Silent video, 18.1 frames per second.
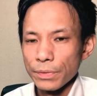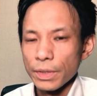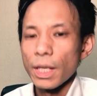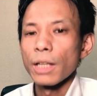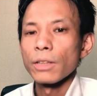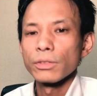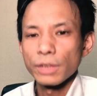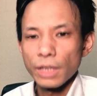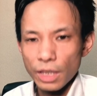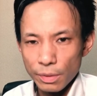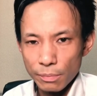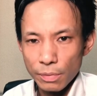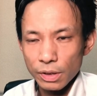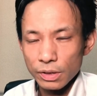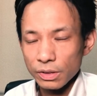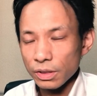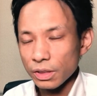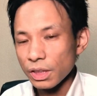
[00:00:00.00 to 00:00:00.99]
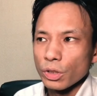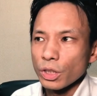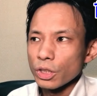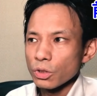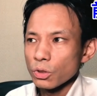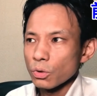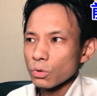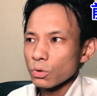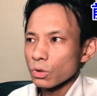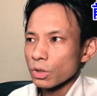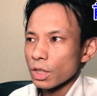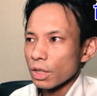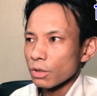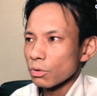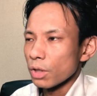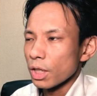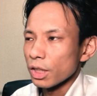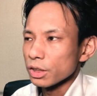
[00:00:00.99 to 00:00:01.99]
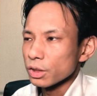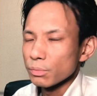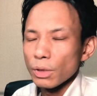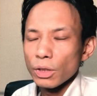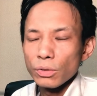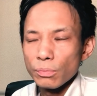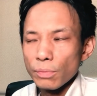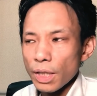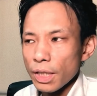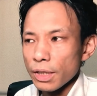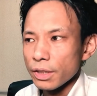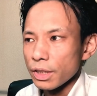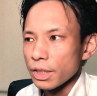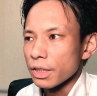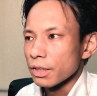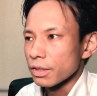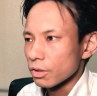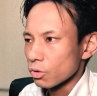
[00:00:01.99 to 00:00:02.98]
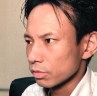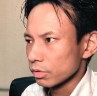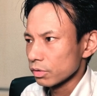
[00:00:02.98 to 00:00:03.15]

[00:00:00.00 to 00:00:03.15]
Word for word: なくなります二極化の始まる前に